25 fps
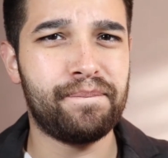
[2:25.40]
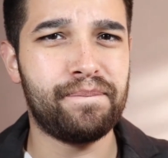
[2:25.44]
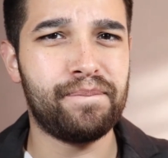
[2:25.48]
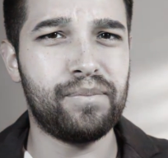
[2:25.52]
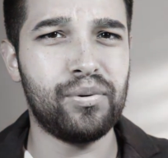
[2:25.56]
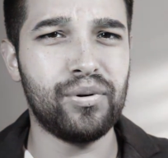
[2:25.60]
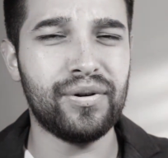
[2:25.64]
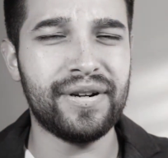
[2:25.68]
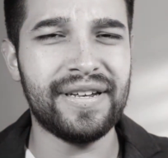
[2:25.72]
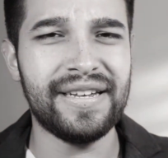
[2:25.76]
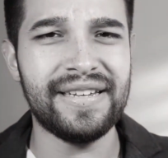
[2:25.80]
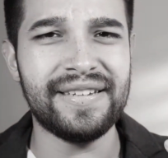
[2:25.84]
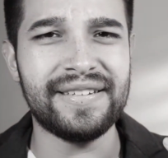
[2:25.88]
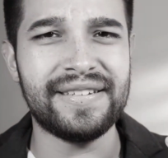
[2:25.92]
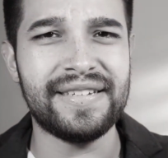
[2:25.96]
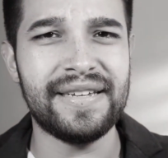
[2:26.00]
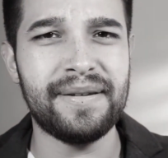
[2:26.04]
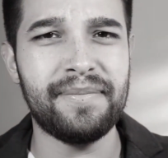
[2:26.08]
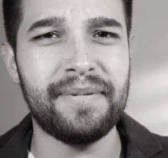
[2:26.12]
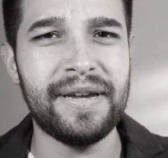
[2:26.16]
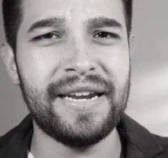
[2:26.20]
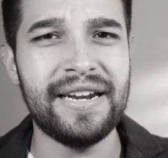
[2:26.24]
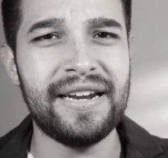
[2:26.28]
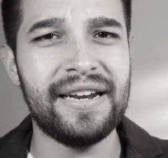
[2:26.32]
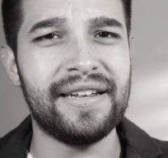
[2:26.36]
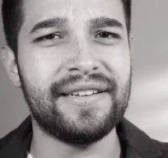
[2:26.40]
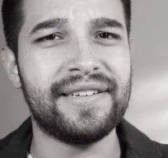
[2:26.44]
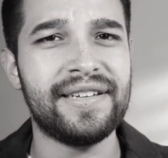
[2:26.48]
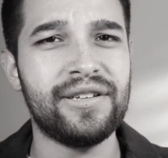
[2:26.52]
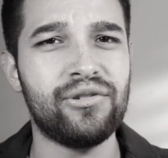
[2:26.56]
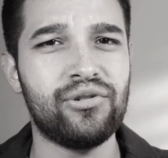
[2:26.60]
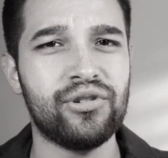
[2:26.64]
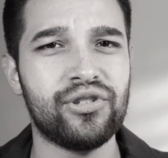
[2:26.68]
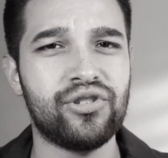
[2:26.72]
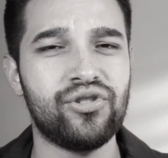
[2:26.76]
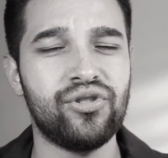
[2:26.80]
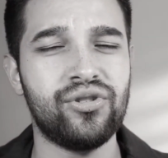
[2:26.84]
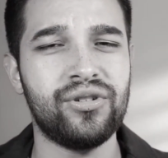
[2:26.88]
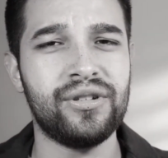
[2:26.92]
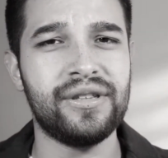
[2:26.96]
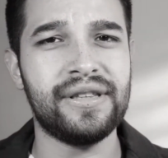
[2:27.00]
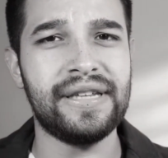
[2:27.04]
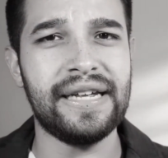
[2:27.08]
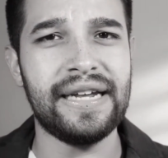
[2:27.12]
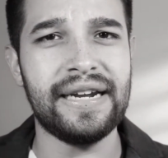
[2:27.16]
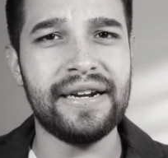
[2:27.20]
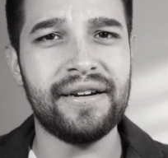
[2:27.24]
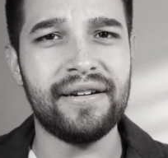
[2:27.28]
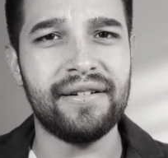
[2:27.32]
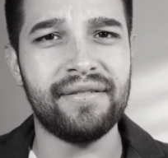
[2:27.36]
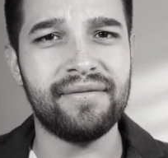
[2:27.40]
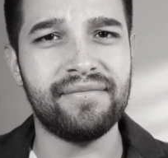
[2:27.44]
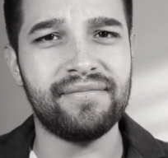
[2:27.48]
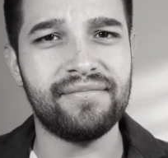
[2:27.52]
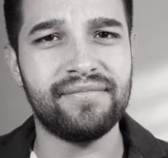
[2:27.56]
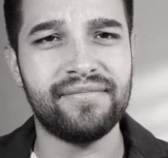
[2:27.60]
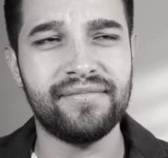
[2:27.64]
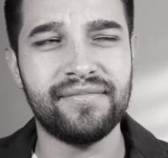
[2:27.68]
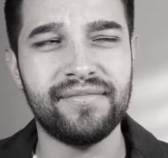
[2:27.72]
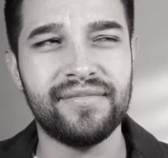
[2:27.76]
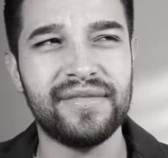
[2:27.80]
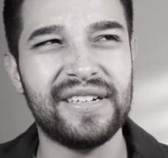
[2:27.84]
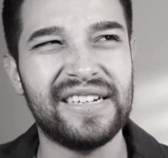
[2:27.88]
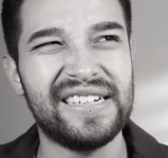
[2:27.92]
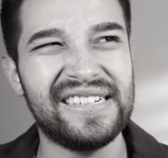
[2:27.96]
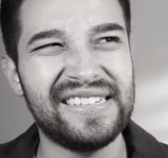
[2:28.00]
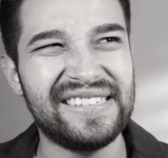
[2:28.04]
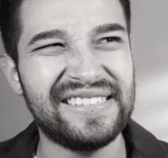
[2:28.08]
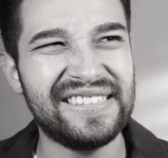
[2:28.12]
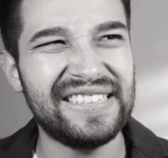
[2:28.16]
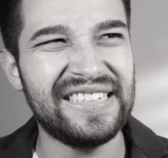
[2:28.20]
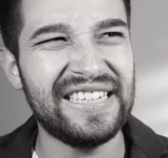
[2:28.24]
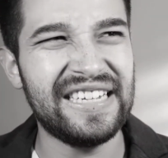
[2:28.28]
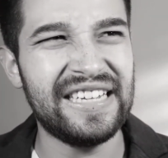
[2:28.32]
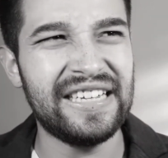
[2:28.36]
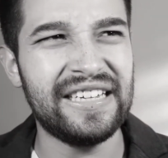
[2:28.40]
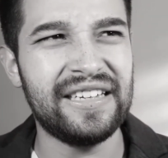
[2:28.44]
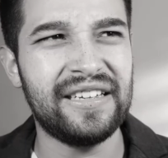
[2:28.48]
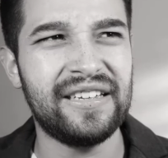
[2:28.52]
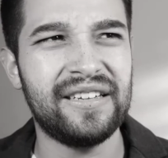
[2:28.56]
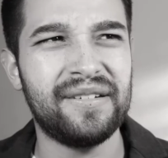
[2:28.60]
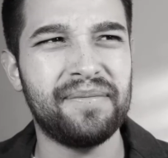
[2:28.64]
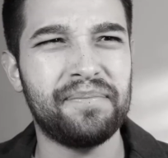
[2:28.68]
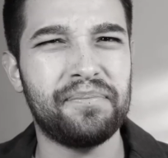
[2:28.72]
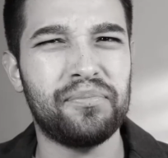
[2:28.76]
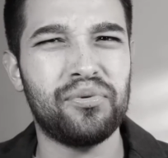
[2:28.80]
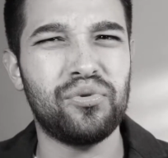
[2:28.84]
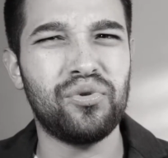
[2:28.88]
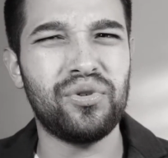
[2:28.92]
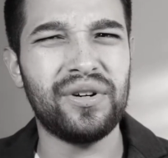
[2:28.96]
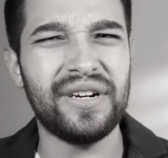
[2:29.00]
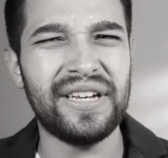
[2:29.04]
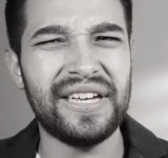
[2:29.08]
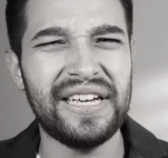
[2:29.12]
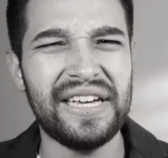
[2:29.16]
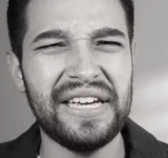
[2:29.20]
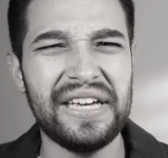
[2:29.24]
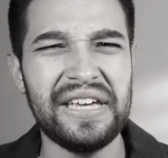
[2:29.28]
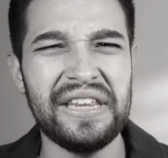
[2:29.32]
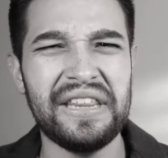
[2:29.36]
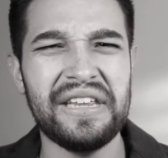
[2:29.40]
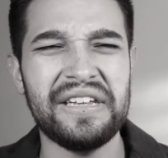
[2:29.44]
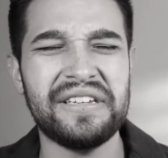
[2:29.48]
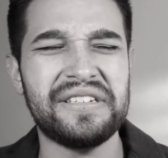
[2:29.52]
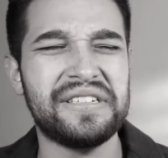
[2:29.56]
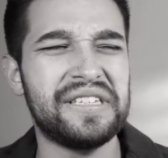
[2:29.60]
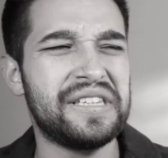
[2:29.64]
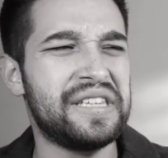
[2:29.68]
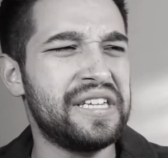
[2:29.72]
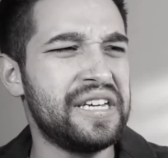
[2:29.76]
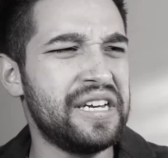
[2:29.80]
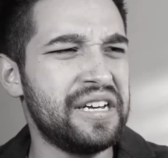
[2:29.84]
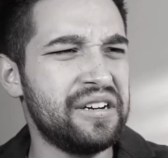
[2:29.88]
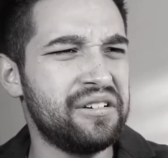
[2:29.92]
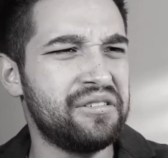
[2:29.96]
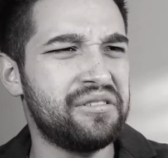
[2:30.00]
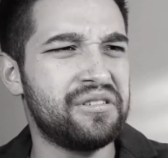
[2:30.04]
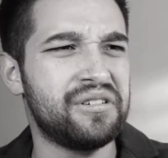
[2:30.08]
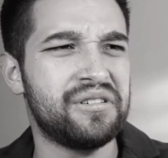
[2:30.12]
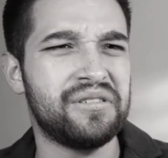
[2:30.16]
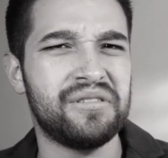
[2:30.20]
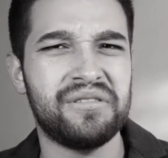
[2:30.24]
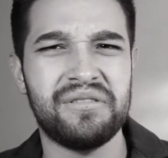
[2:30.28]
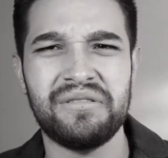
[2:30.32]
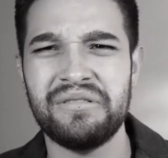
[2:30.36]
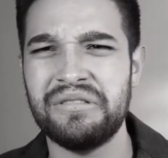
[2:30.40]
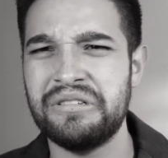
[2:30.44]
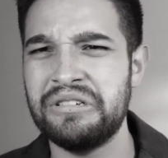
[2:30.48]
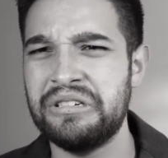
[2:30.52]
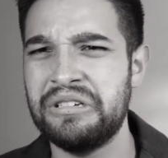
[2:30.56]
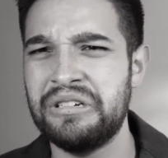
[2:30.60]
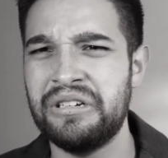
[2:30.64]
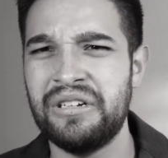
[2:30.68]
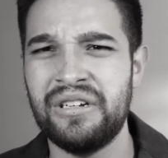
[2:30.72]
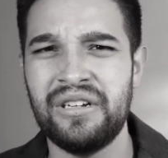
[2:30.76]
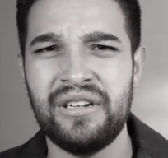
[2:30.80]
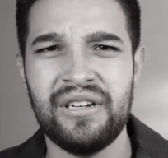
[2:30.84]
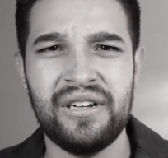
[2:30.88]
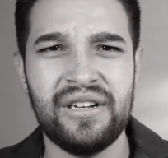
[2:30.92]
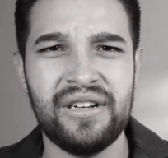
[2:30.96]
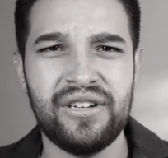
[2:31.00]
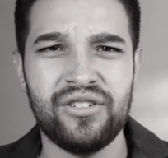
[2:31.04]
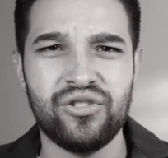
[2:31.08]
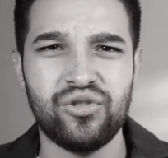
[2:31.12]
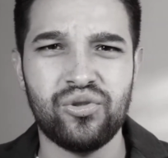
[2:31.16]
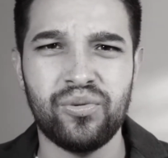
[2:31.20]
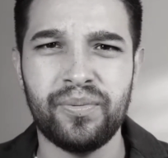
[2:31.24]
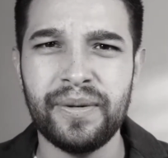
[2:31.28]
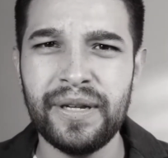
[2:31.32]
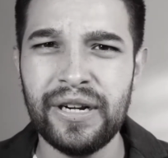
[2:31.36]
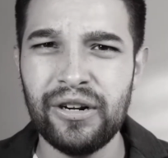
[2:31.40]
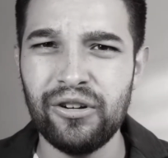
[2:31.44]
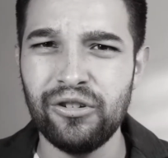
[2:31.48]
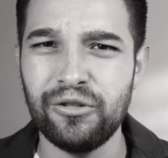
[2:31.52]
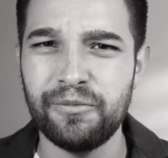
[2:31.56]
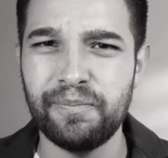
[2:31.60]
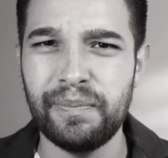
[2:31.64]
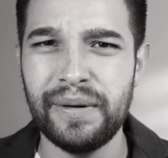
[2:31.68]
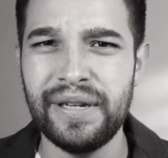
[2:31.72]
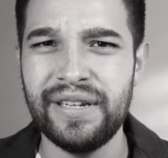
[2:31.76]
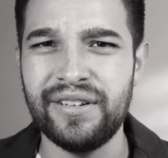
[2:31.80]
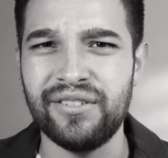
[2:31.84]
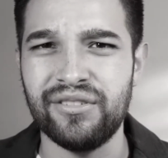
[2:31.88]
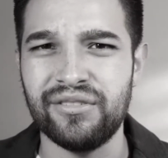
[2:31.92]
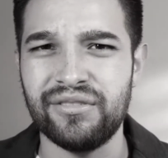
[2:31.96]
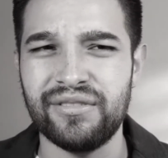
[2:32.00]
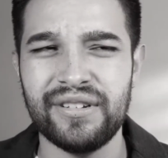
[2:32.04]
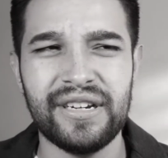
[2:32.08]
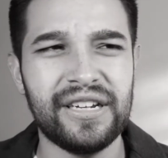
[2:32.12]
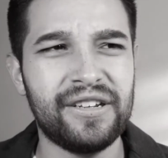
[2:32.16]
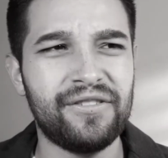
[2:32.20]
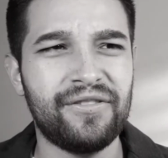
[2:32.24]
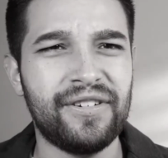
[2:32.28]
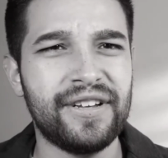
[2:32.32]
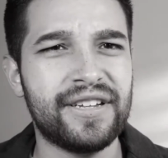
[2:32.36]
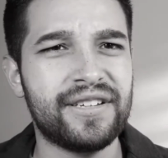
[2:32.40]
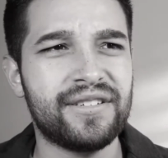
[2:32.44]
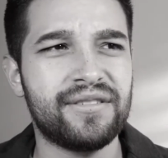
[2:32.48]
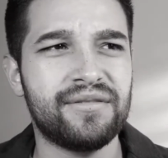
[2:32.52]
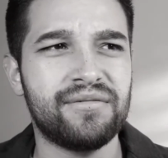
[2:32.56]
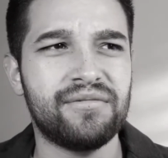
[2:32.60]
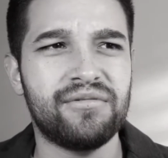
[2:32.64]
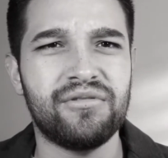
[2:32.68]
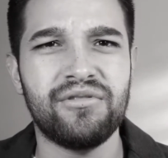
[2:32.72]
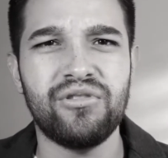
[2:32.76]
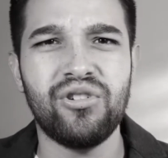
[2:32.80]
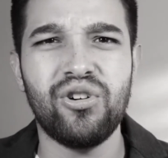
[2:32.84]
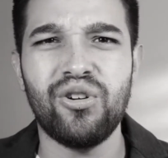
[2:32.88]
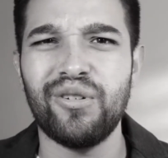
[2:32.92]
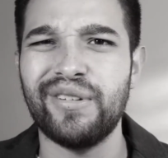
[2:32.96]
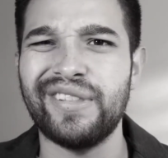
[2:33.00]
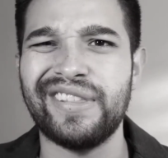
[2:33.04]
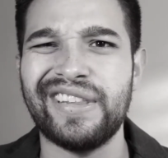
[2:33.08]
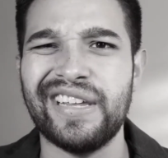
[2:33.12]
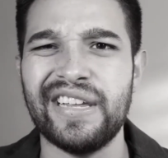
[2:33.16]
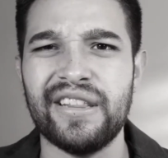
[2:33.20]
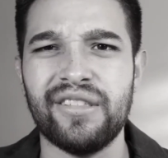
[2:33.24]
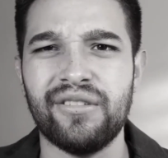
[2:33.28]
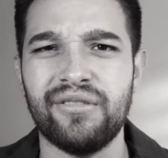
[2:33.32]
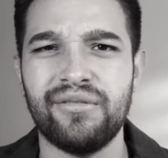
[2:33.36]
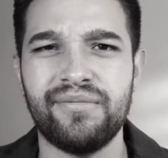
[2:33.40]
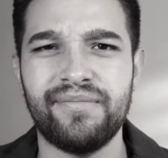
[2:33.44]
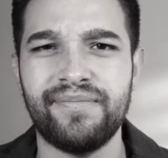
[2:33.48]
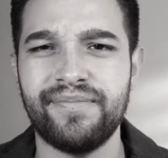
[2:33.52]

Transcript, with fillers: ¿por qué si ven la situación tan así, por qué decidieron subir los precios? Netflix, no lo entiendo.